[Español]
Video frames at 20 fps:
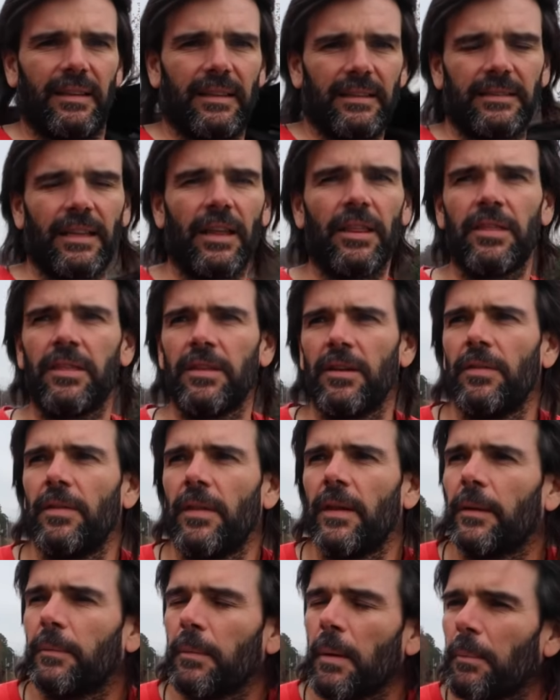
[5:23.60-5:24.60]
intención
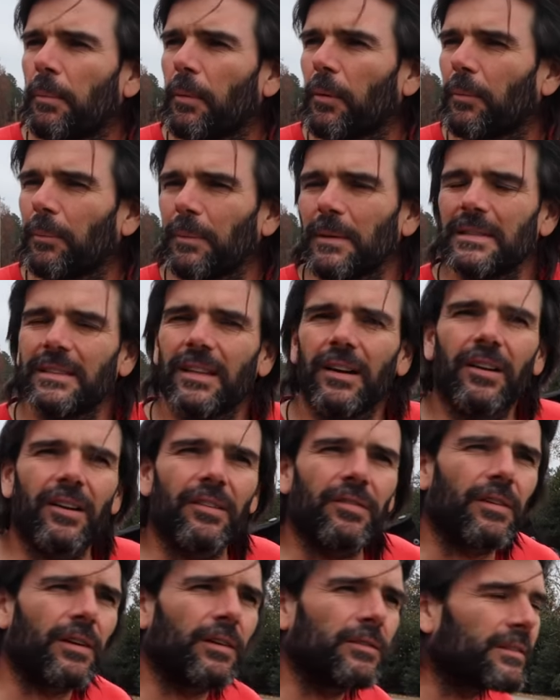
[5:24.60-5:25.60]
de irme por pista,
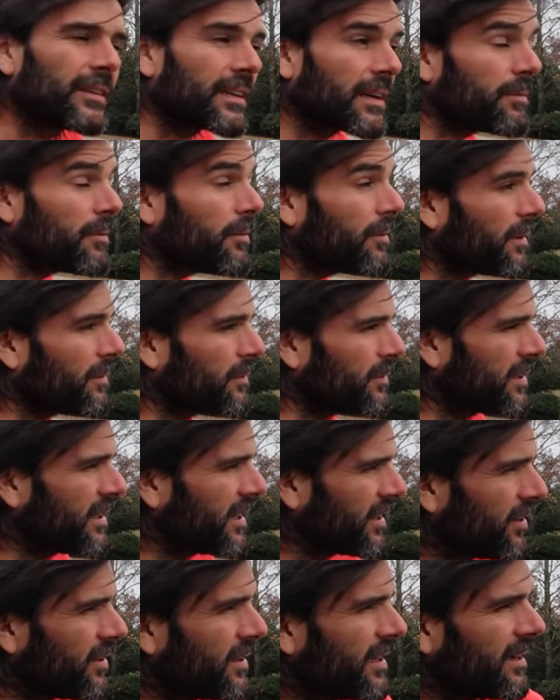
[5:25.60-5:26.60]
aunque fuera un tramo, vamos, ni
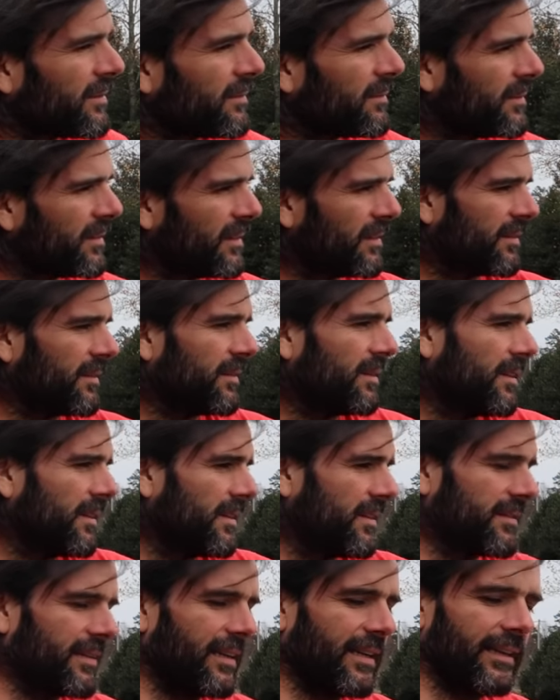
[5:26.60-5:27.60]
de coña.
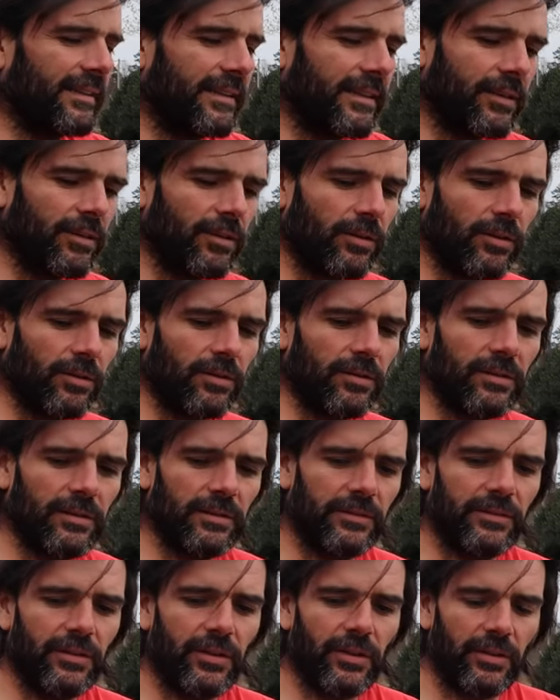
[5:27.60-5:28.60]
O sea, tengo...
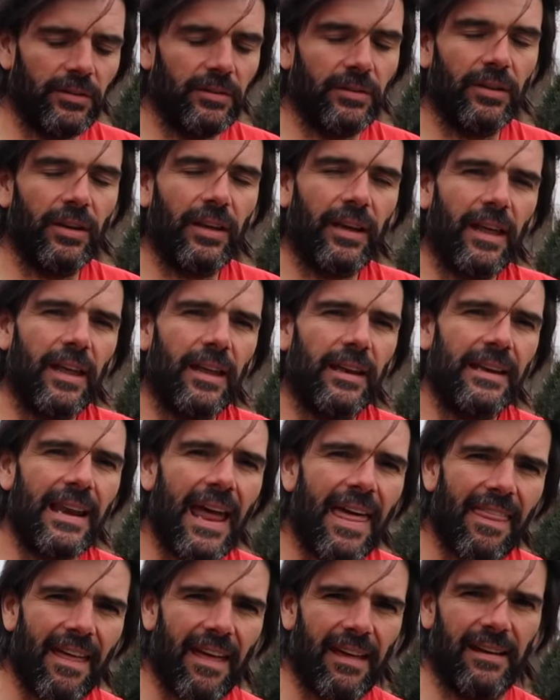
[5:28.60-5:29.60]
No, le quedan
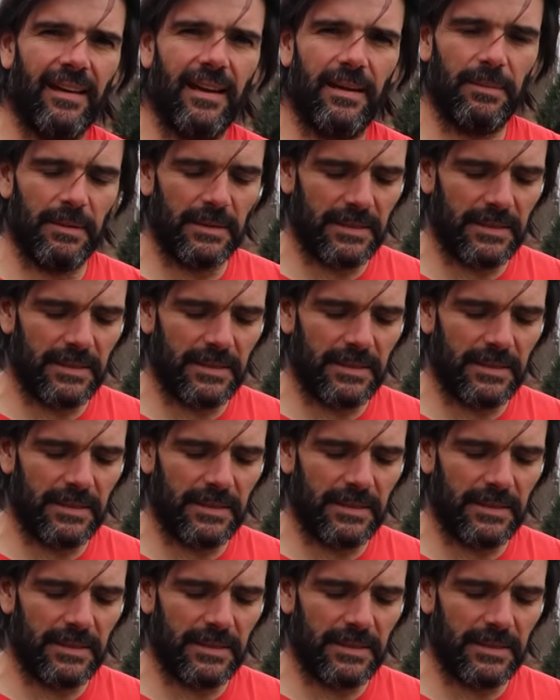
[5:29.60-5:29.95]
nada las